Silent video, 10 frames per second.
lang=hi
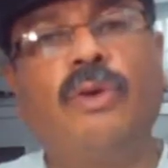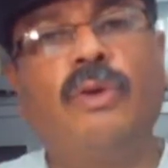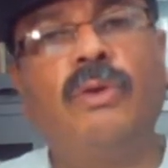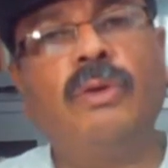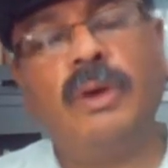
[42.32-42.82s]
को
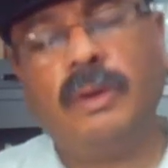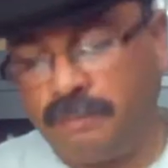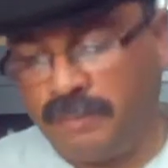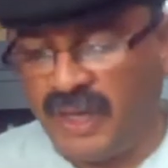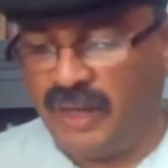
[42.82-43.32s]

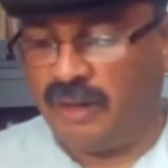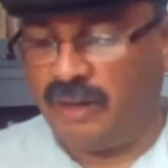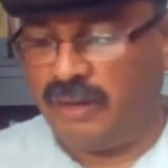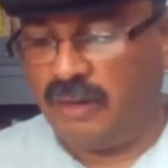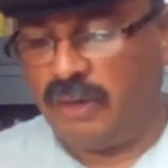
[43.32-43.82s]
फिर
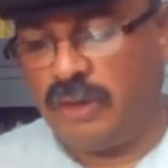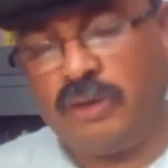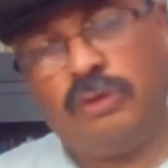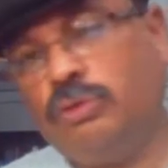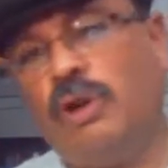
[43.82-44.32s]

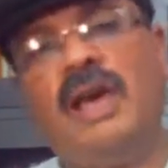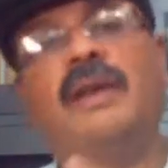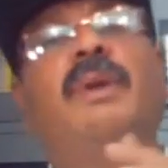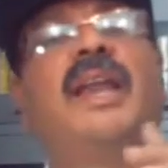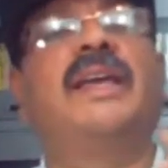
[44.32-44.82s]

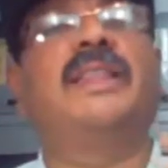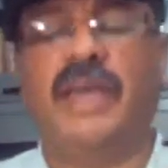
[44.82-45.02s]
दुल्हन बना